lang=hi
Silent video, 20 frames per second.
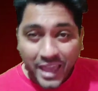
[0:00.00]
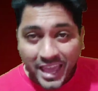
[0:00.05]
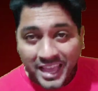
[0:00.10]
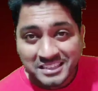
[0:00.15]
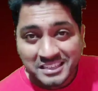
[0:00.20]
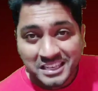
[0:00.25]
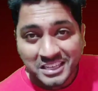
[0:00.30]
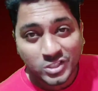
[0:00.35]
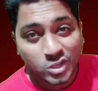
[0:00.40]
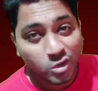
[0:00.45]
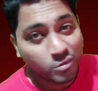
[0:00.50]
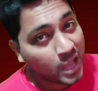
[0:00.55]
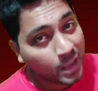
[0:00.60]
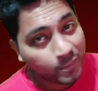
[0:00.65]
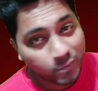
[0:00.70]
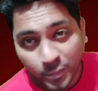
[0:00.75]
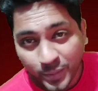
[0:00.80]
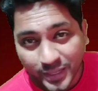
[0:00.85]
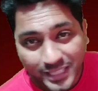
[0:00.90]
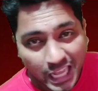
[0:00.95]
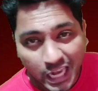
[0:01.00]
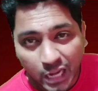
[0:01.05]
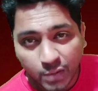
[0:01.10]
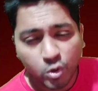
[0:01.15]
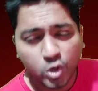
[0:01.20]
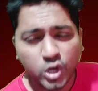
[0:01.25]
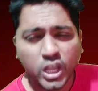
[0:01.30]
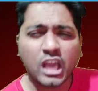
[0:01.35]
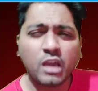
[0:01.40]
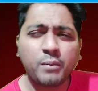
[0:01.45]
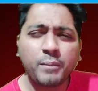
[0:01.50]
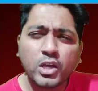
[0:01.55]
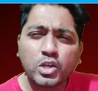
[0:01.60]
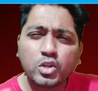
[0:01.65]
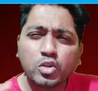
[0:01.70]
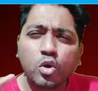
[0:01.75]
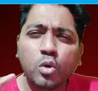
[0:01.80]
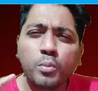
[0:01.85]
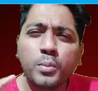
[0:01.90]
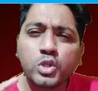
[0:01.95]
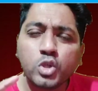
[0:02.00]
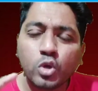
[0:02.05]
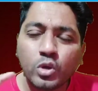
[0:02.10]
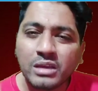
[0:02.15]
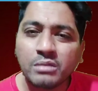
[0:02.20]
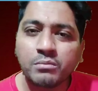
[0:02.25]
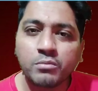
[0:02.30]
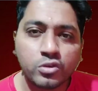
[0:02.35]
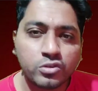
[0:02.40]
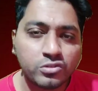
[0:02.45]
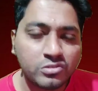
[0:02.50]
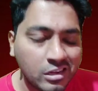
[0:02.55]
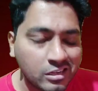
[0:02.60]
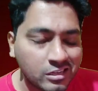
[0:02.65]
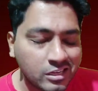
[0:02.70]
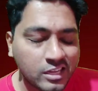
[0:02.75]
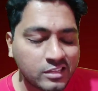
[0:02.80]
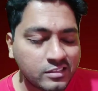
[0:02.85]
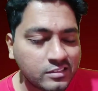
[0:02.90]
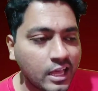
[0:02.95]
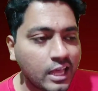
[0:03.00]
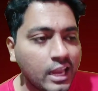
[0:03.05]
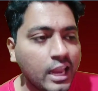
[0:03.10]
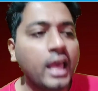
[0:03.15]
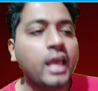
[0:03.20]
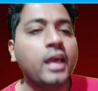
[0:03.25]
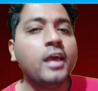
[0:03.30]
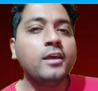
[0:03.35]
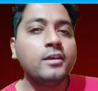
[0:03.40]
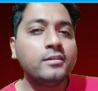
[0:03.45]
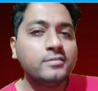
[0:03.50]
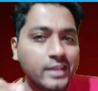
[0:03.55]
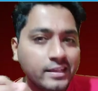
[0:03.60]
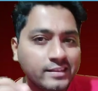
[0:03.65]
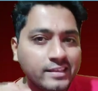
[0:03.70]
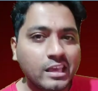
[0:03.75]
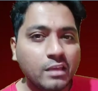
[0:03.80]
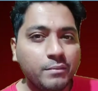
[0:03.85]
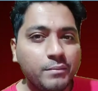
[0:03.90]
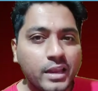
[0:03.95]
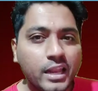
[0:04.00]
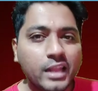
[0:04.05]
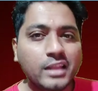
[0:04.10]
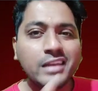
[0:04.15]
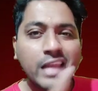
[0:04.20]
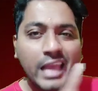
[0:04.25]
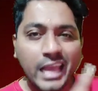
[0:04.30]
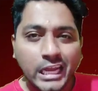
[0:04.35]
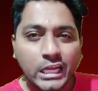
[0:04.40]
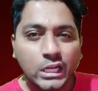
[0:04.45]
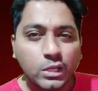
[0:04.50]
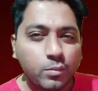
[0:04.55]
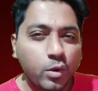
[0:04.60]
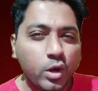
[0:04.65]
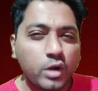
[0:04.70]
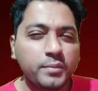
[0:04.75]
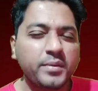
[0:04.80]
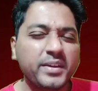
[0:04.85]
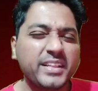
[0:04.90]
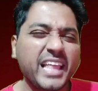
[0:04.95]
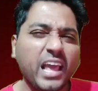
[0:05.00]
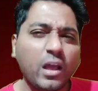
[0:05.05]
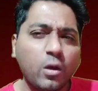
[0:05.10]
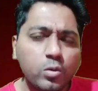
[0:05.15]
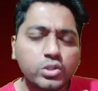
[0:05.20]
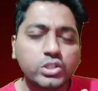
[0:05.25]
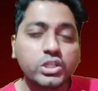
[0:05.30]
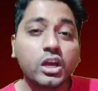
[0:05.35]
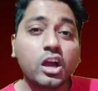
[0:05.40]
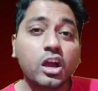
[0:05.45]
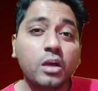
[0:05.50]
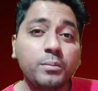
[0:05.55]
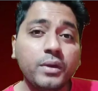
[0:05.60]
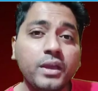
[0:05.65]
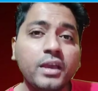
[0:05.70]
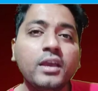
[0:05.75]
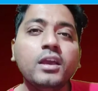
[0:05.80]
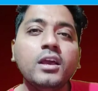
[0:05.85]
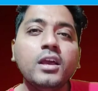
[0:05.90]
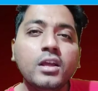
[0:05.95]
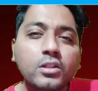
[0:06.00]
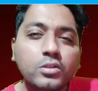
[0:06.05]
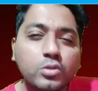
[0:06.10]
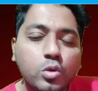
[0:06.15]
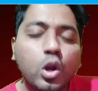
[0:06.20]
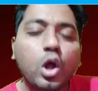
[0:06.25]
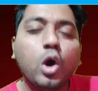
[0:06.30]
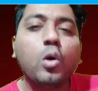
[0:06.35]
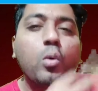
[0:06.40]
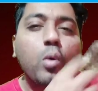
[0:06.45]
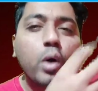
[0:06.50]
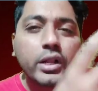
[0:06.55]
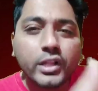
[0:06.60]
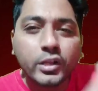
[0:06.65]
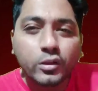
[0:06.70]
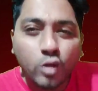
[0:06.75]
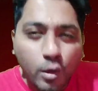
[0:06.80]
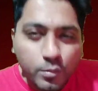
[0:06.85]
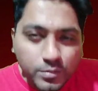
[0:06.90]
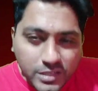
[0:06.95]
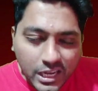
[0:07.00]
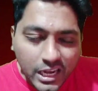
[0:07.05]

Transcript: मेन चीज जो मैं आपको बताना भूल गया कि भाई शो में जो इमोशनल टच डाला है जैसे कि मैंने नेगेटिव पॉइंट बताया कुछ जगह पे थोड़ा ओवर दी टॉप